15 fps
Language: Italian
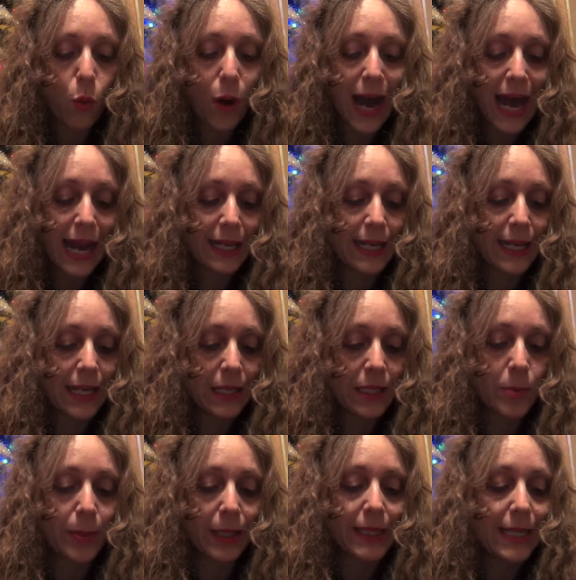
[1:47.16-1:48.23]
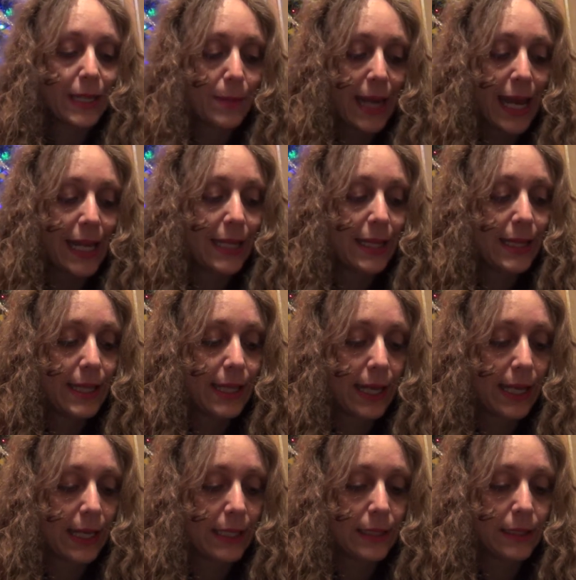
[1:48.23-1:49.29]
quale eh,
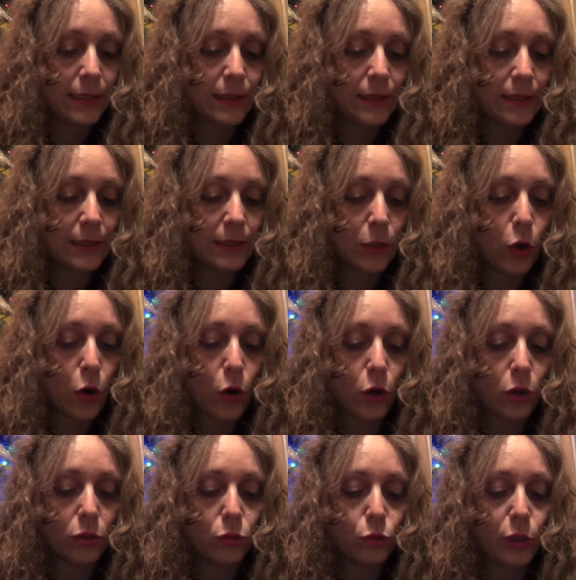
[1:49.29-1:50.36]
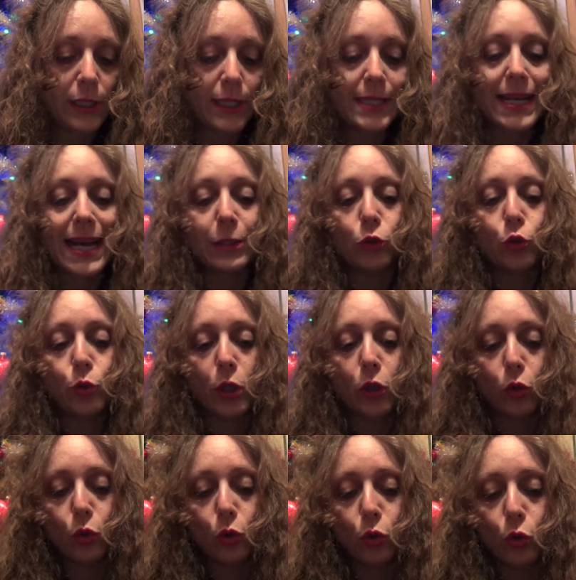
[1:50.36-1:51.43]
praticamente eh, ho utilizzato due
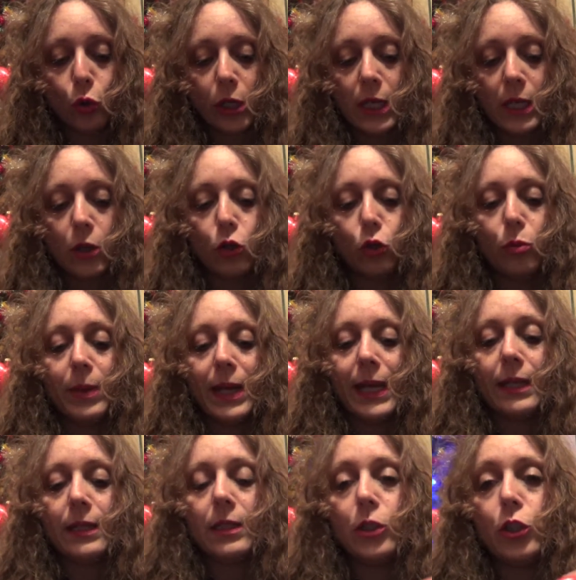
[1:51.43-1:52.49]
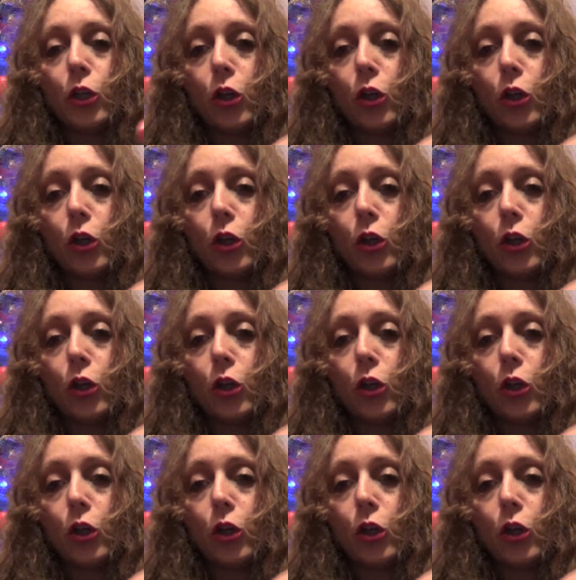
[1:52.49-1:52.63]
colori come eh,